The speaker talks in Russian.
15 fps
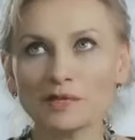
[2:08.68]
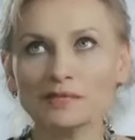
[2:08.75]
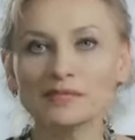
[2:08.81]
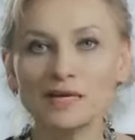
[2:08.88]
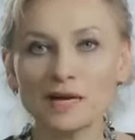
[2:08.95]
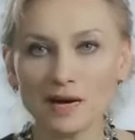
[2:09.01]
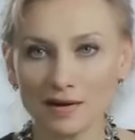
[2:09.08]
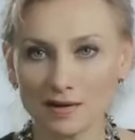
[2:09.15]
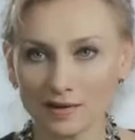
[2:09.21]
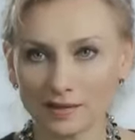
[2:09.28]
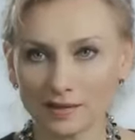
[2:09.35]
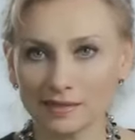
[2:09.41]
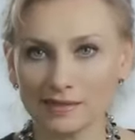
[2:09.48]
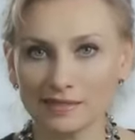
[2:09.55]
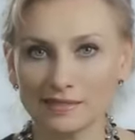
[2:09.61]
подарок
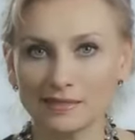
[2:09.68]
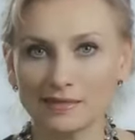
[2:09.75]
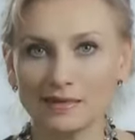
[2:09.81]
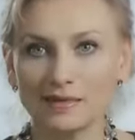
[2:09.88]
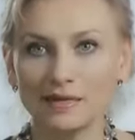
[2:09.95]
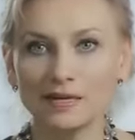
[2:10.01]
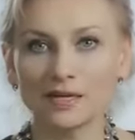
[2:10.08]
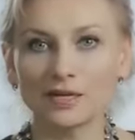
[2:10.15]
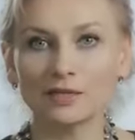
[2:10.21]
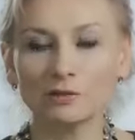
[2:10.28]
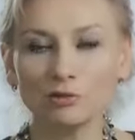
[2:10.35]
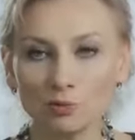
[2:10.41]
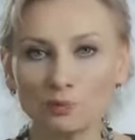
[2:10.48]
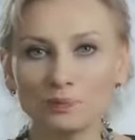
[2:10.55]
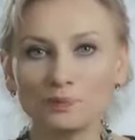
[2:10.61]
за
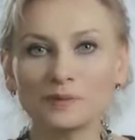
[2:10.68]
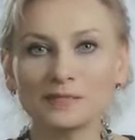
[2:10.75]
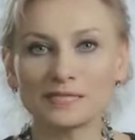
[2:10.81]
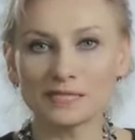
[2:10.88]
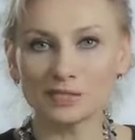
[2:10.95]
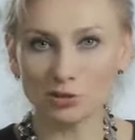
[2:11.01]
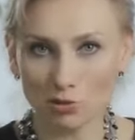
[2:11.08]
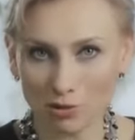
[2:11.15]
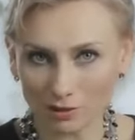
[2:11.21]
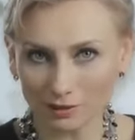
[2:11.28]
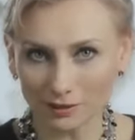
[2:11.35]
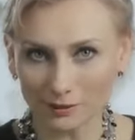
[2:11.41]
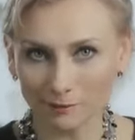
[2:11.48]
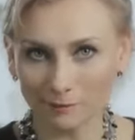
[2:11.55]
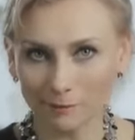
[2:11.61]
клуб 500,
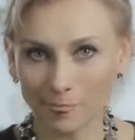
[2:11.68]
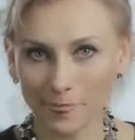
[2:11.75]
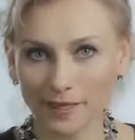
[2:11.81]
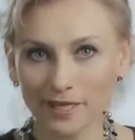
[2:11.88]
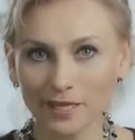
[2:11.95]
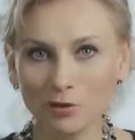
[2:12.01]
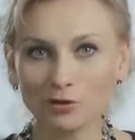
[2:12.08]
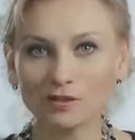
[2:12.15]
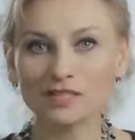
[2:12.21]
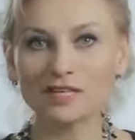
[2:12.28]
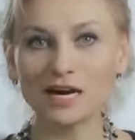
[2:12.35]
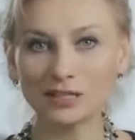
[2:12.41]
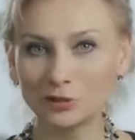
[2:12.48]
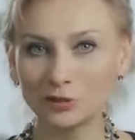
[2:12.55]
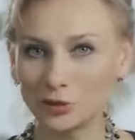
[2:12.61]
и он
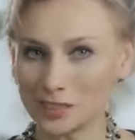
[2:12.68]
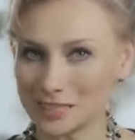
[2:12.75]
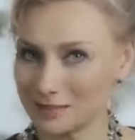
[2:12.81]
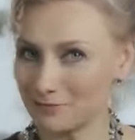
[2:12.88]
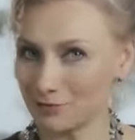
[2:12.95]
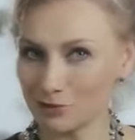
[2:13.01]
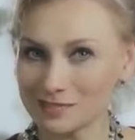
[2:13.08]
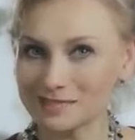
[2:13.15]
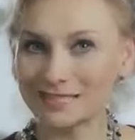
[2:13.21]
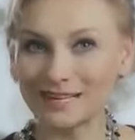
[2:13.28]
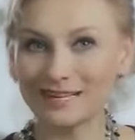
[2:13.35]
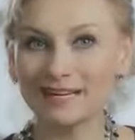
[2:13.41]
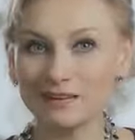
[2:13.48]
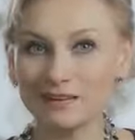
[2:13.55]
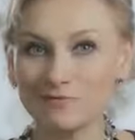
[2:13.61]
радуется просто
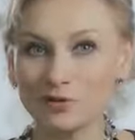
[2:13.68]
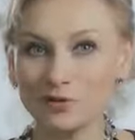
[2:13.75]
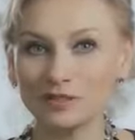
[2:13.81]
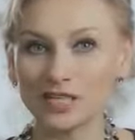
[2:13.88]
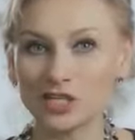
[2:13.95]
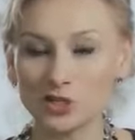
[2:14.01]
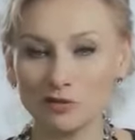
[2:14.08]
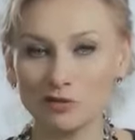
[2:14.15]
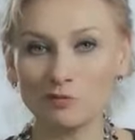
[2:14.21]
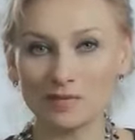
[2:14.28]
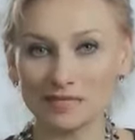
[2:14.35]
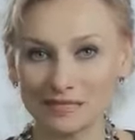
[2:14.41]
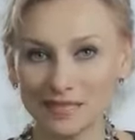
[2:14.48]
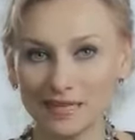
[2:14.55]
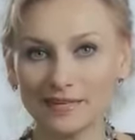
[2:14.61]
как ребенок, что его
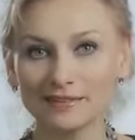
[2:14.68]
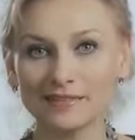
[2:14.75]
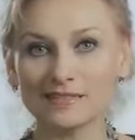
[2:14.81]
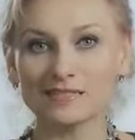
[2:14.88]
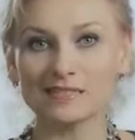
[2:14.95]
признали на